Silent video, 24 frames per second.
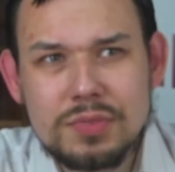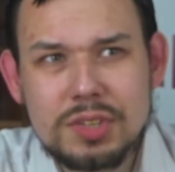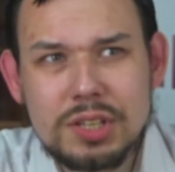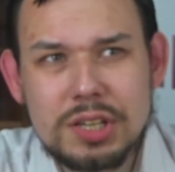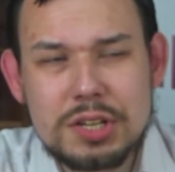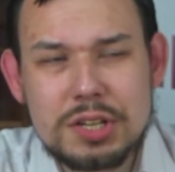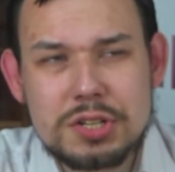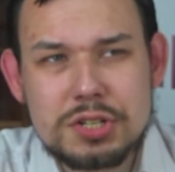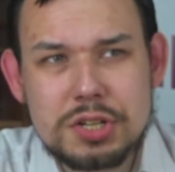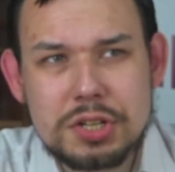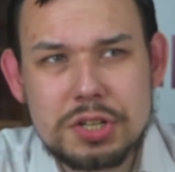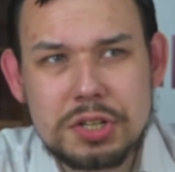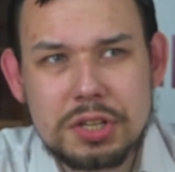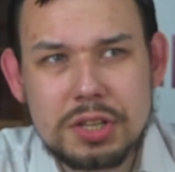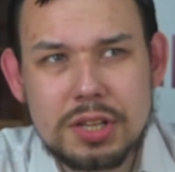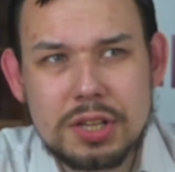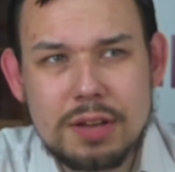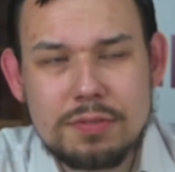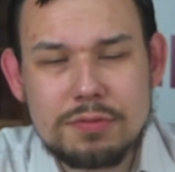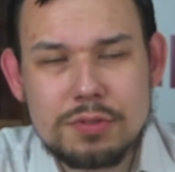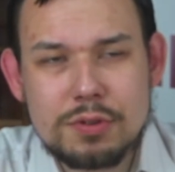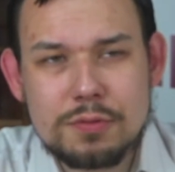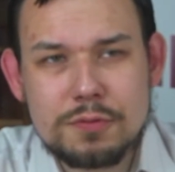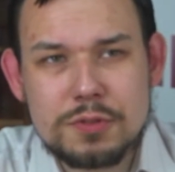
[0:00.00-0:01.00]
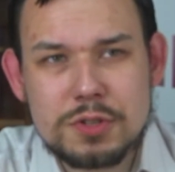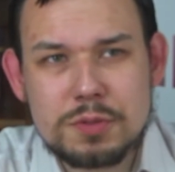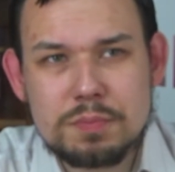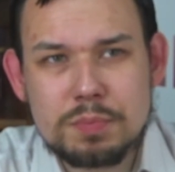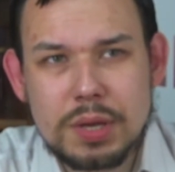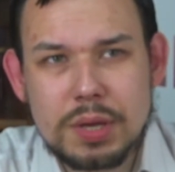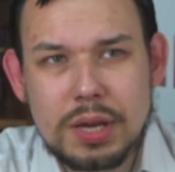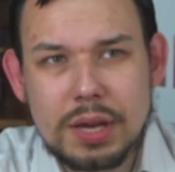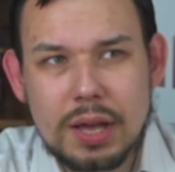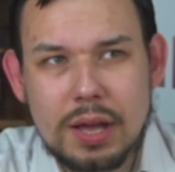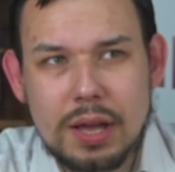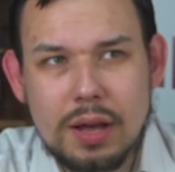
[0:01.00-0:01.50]
jeszcze niedawno
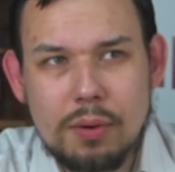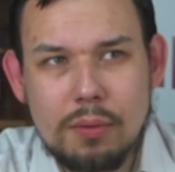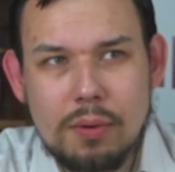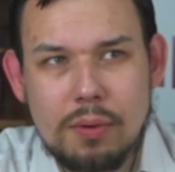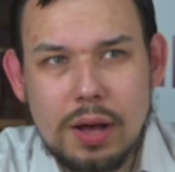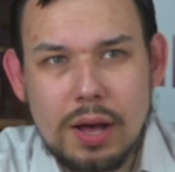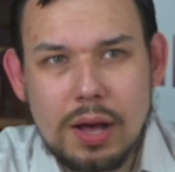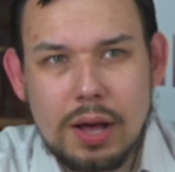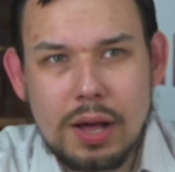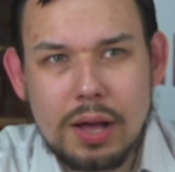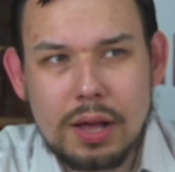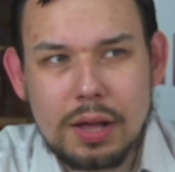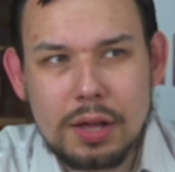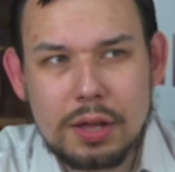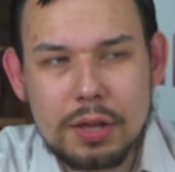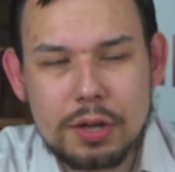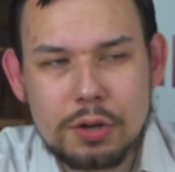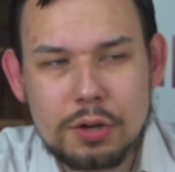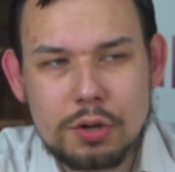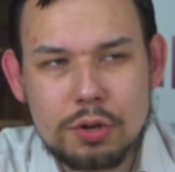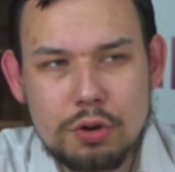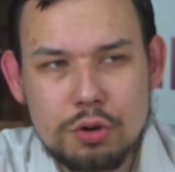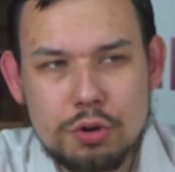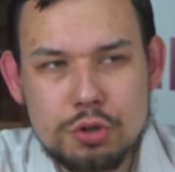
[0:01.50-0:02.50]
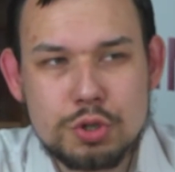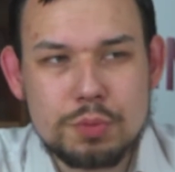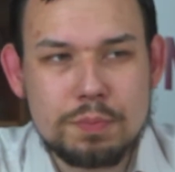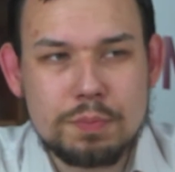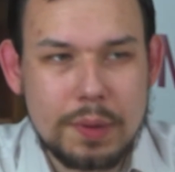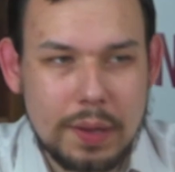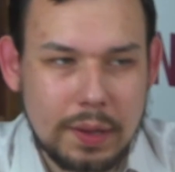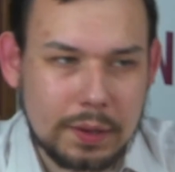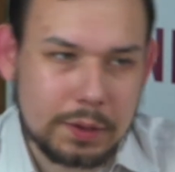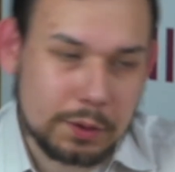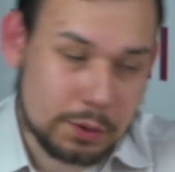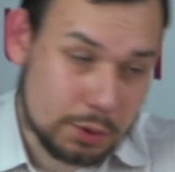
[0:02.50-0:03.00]
wspierała
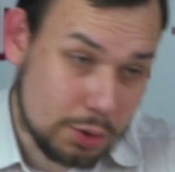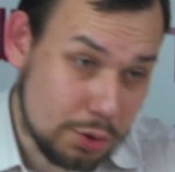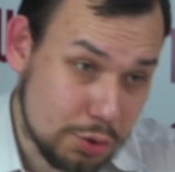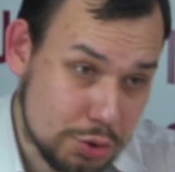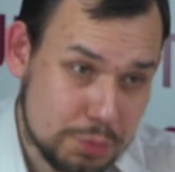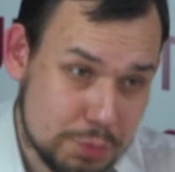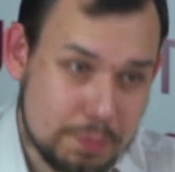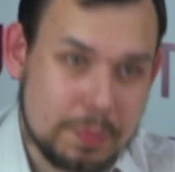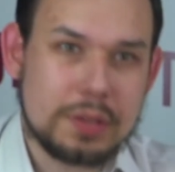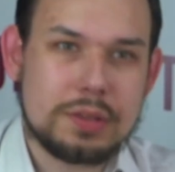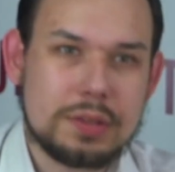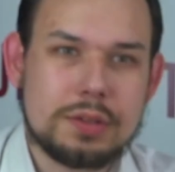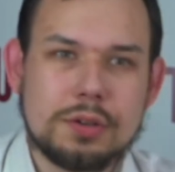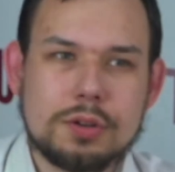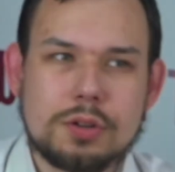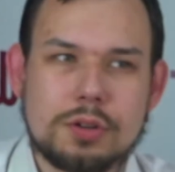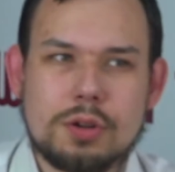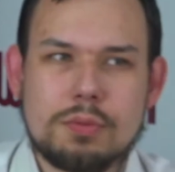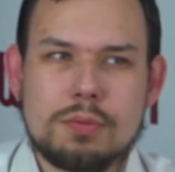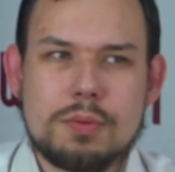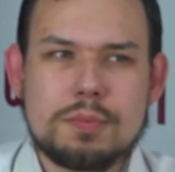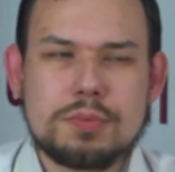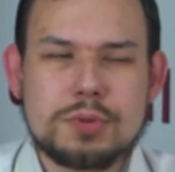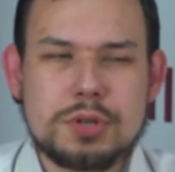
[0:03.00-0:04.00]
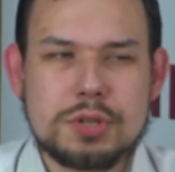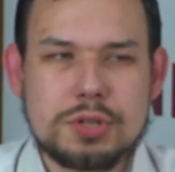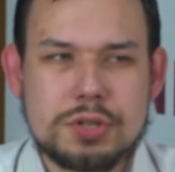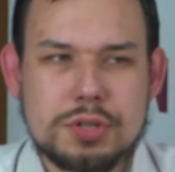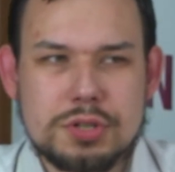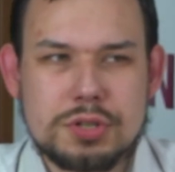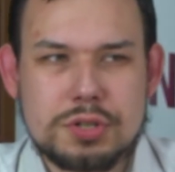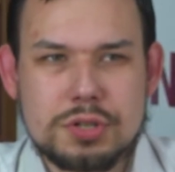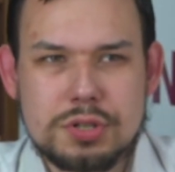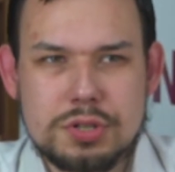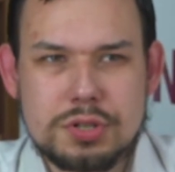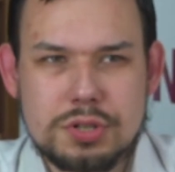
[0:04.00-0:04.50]
groźbę, groźbę tylko, bo
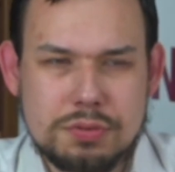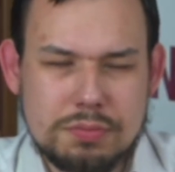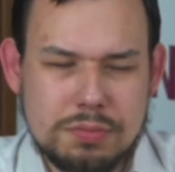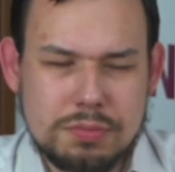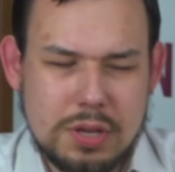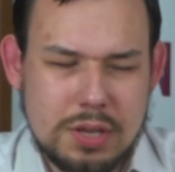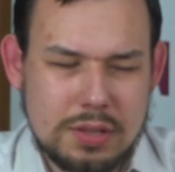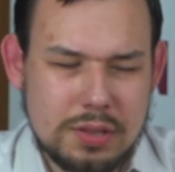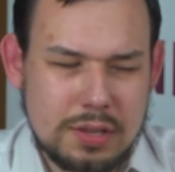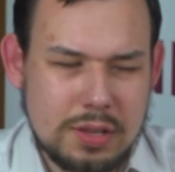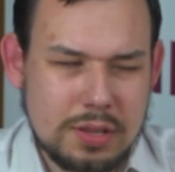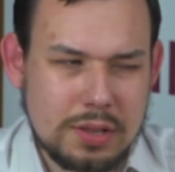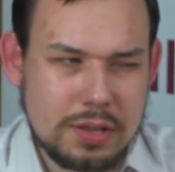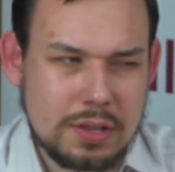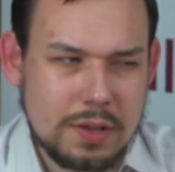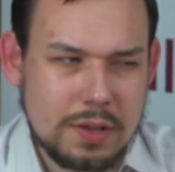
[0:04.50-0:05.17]
przecież nie ten,